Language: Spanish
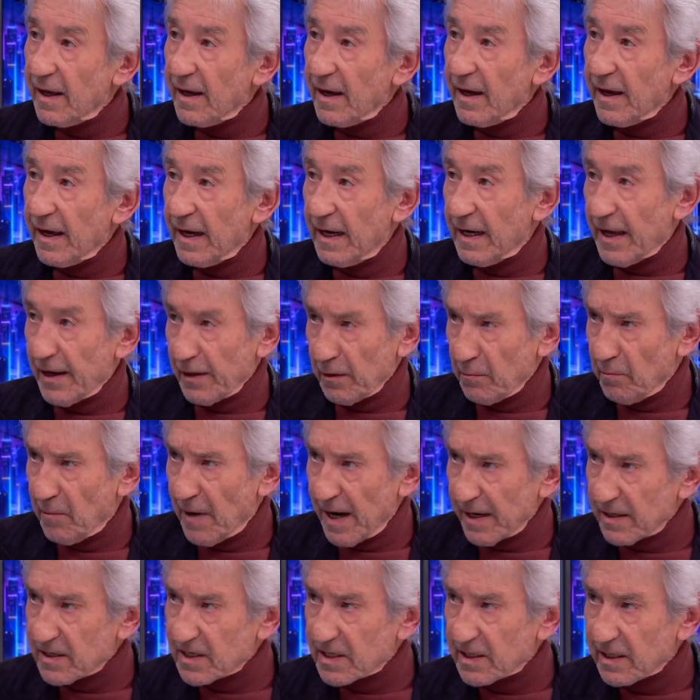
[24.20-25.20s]
el
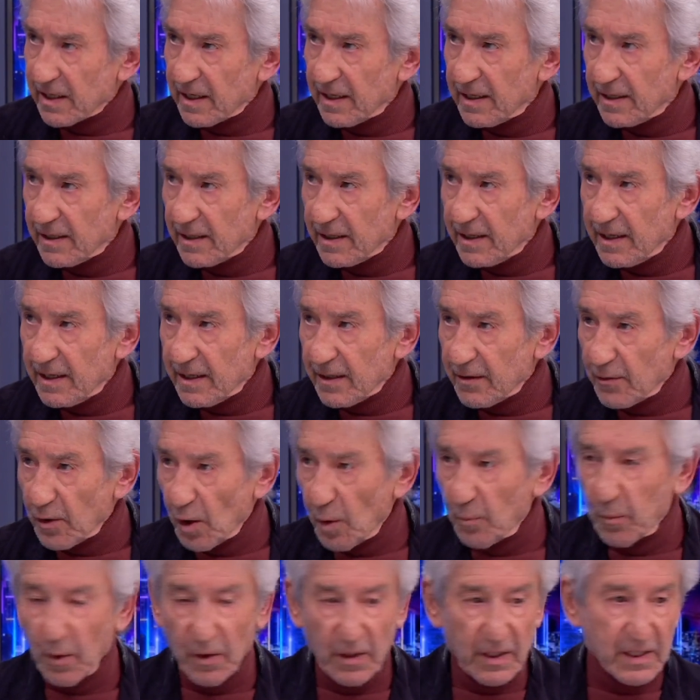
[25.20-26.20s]
armarse,
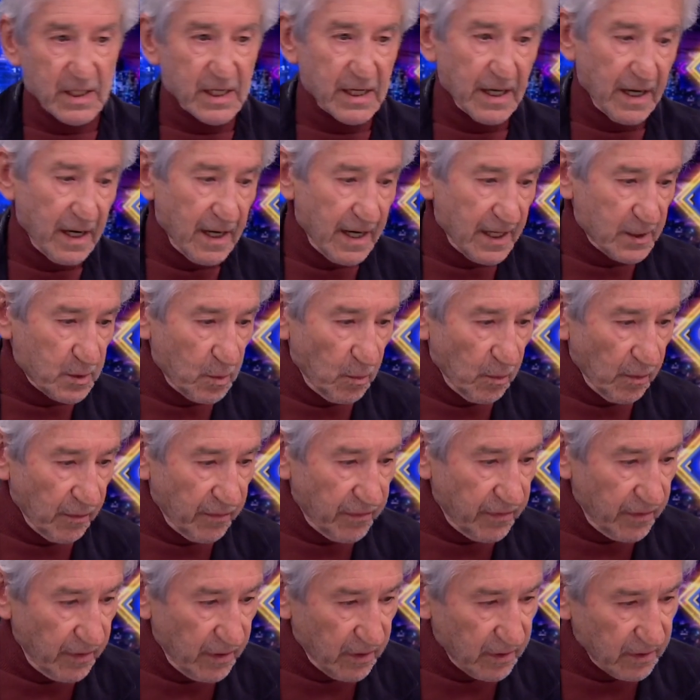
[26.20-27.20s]
no puede ser la
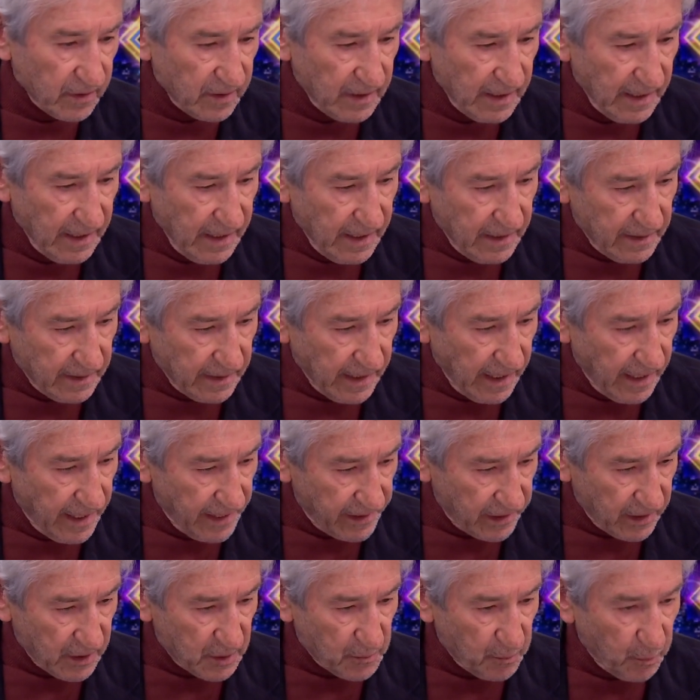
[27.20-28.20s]
solución de la
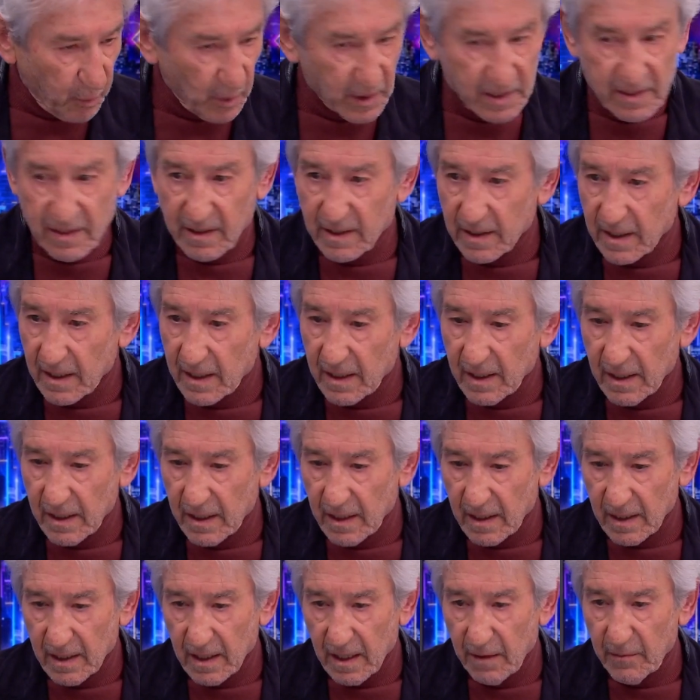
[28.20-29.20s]

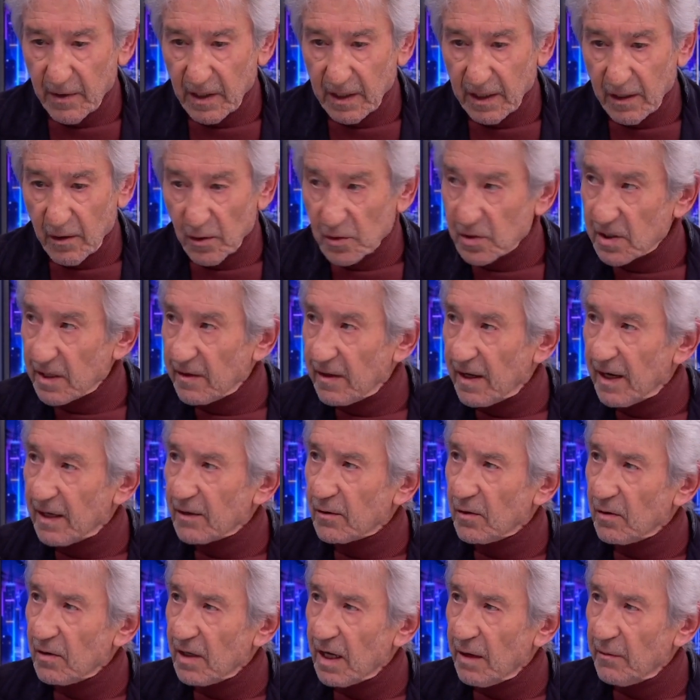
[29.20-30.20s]
respuesta a la belicosidad
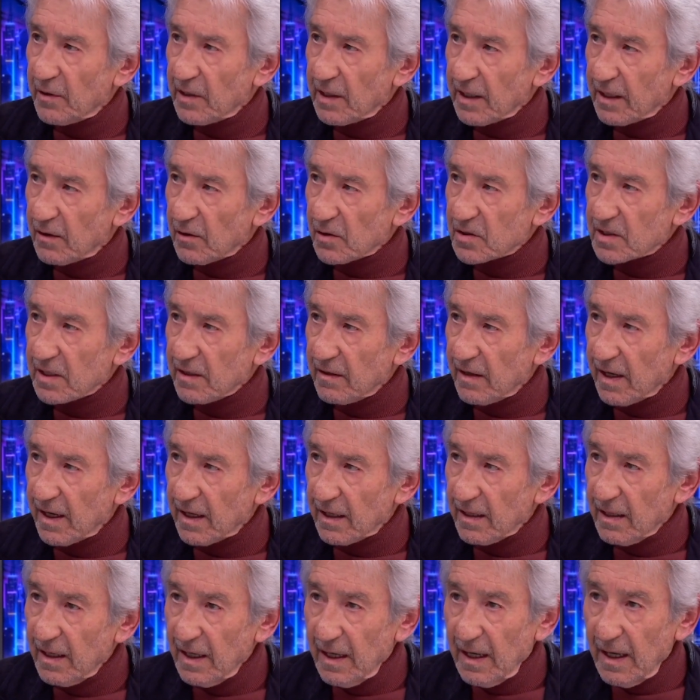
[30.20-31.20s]
con la
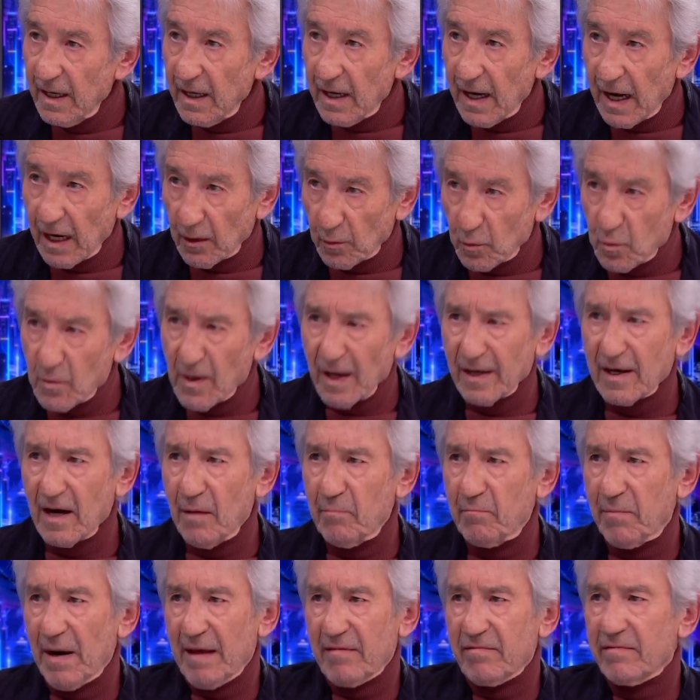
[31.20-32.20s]
belicosidad alguna
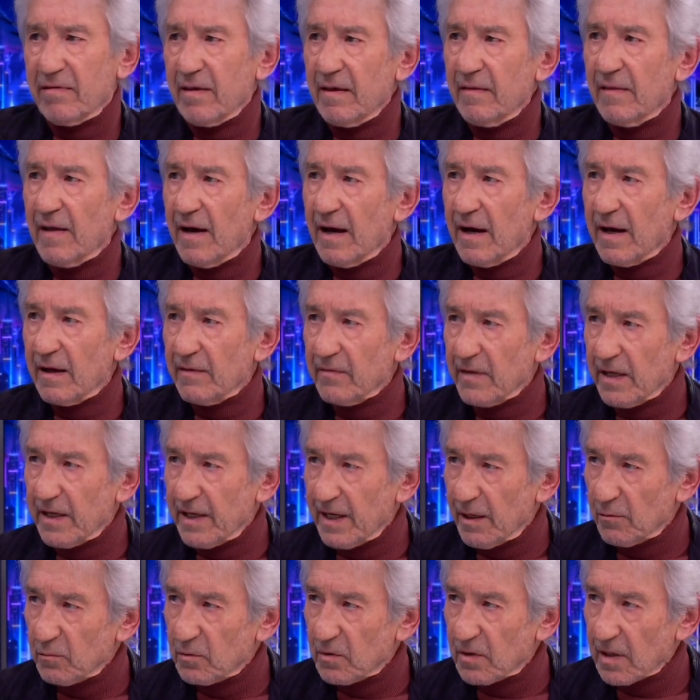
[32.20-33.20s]
capacidad de
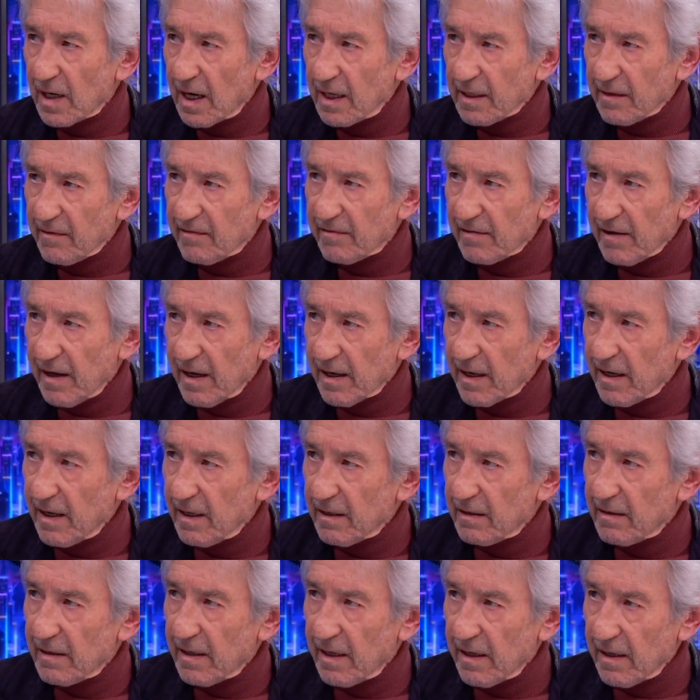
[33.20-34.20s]
neutralizar
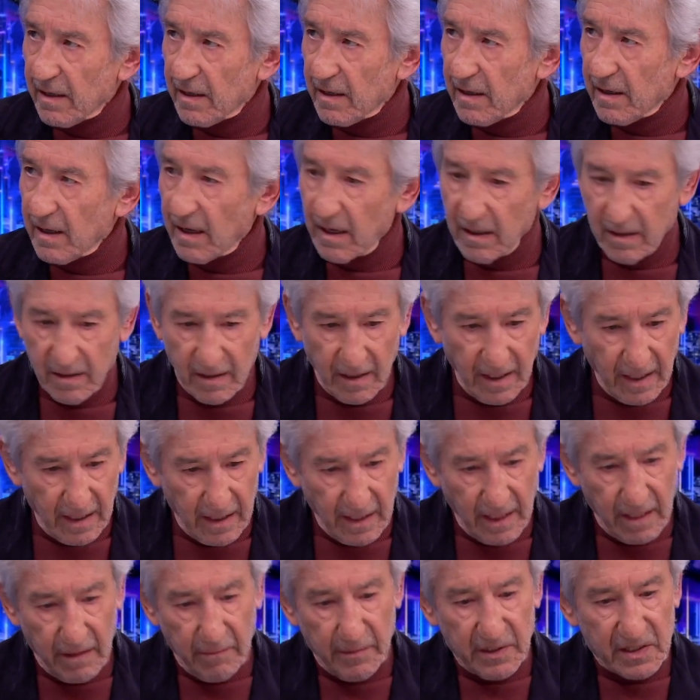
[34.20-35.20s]
al,
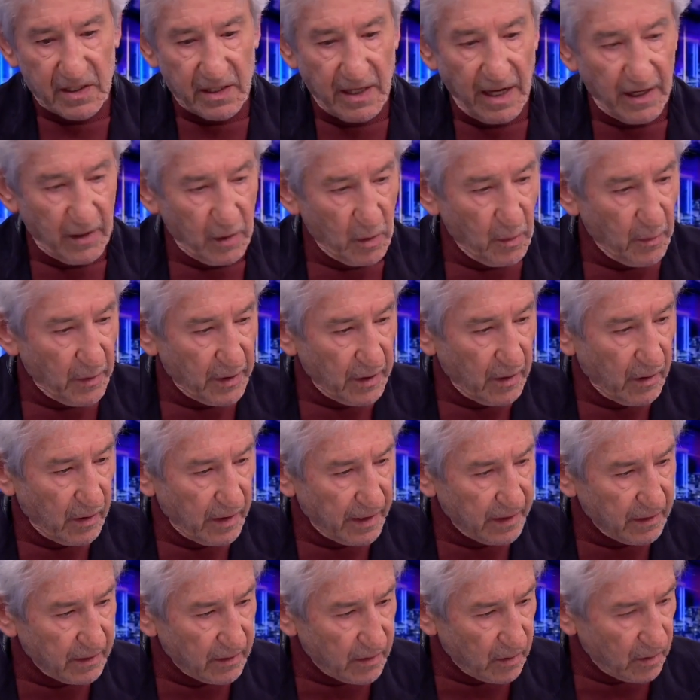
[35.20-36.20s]
adversario
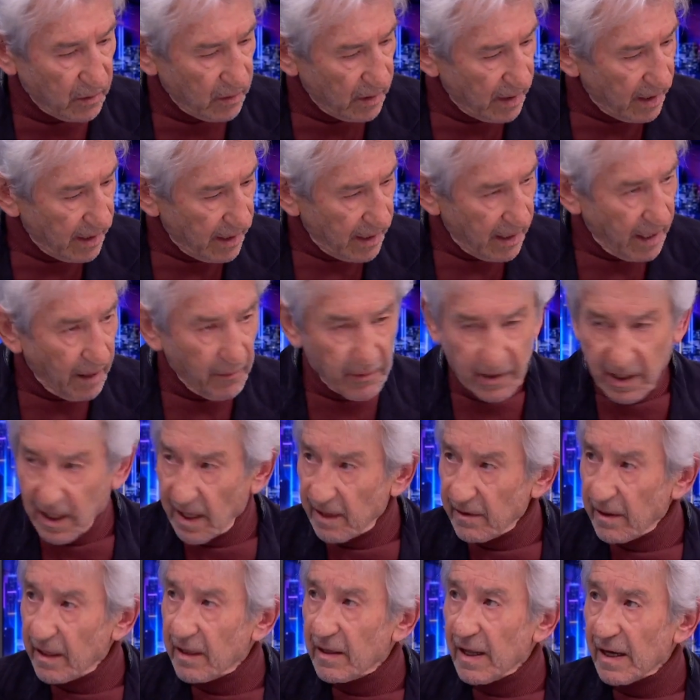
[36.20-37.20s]
violento
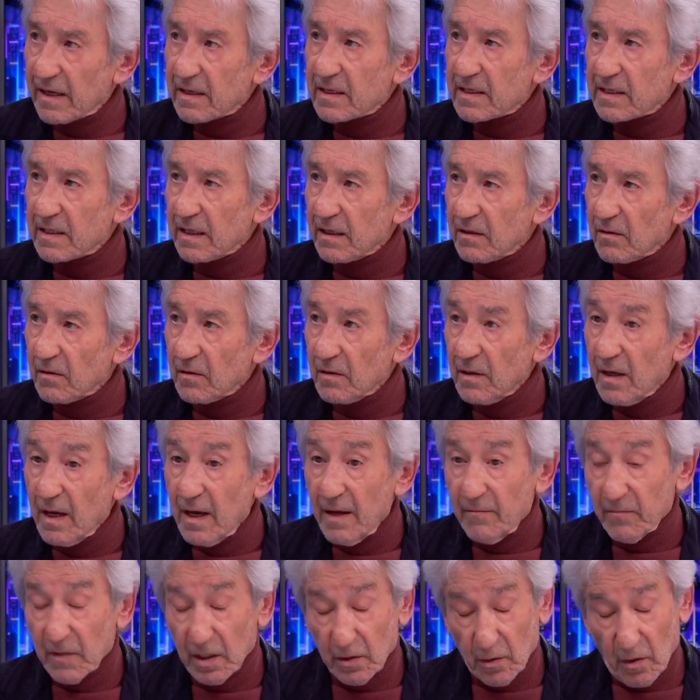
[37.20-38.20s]
habría de darse, ¿no?
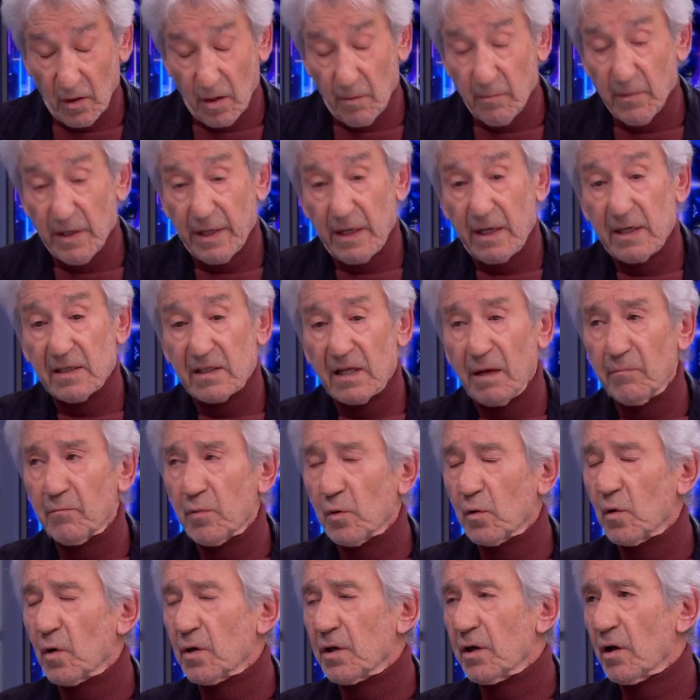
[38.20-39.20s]
De todas maneras,
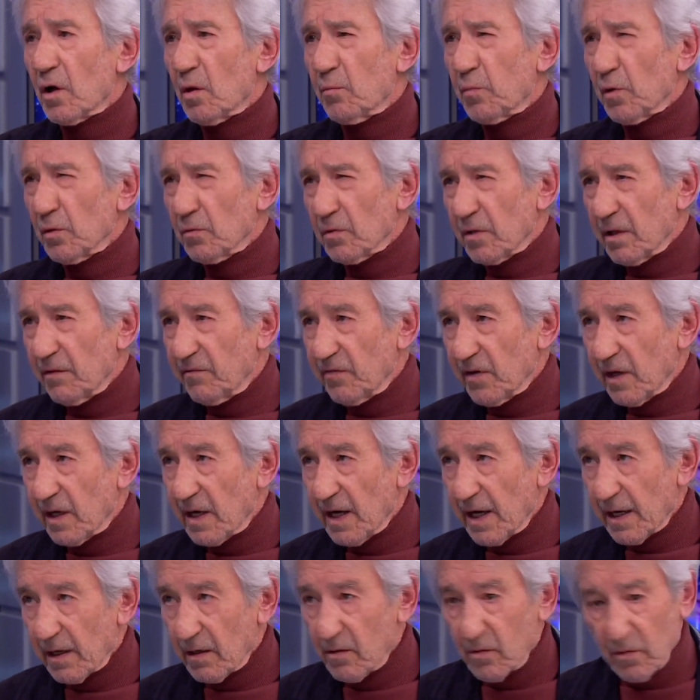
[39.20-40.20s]
tampoco quiero
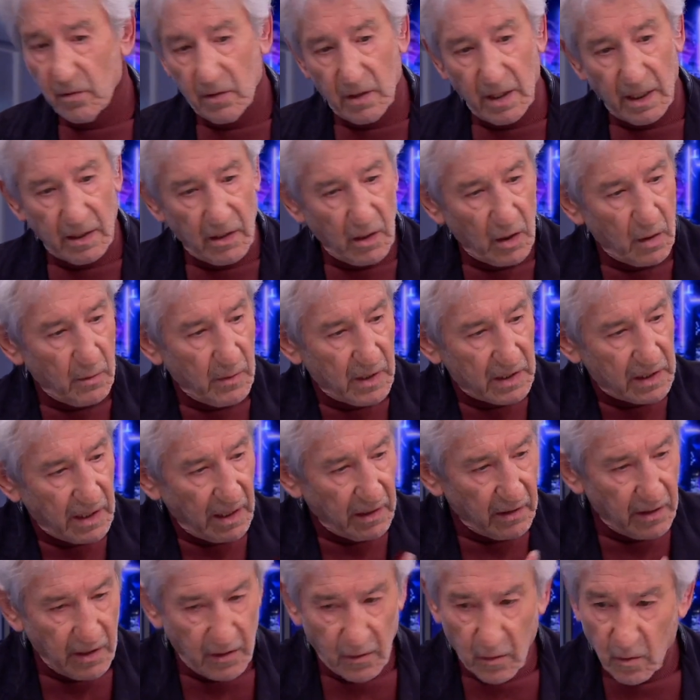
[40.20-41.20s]
pontificar, ¿no? Ya tengo
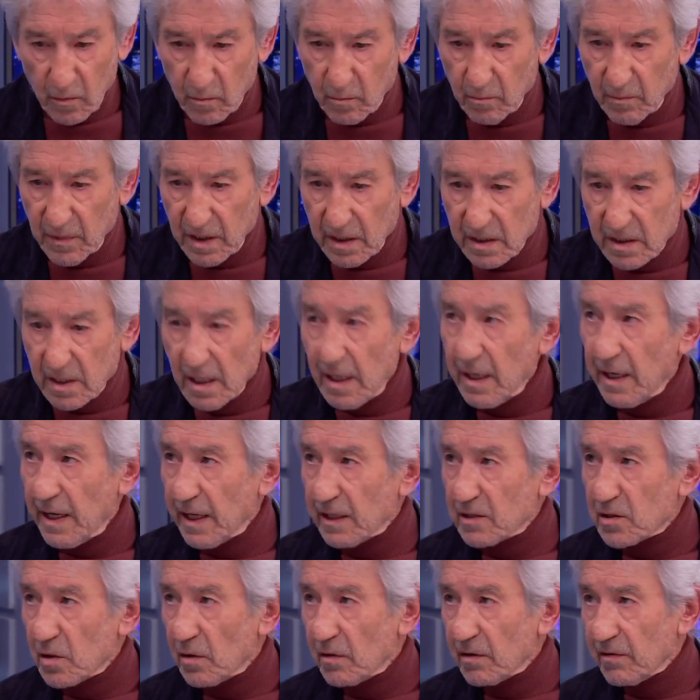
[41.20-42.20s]
bastante con mis
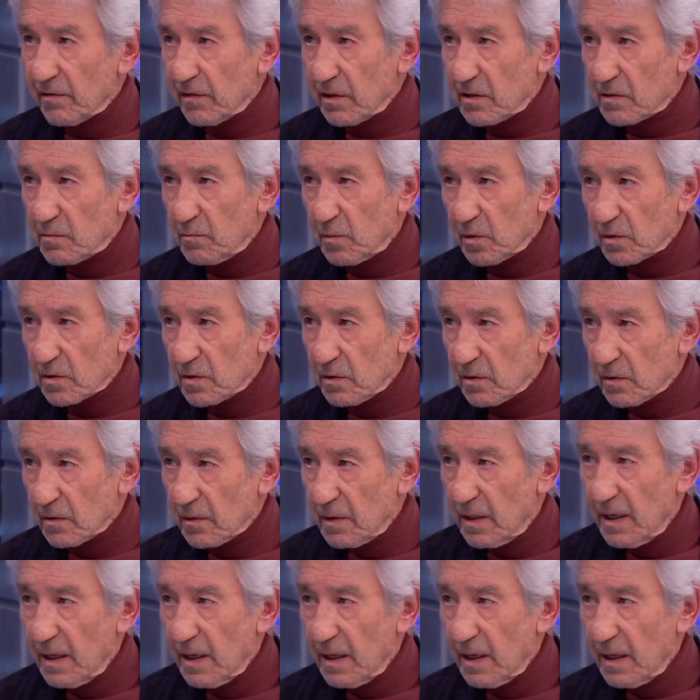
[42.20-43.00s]
exorcismos, ¿no?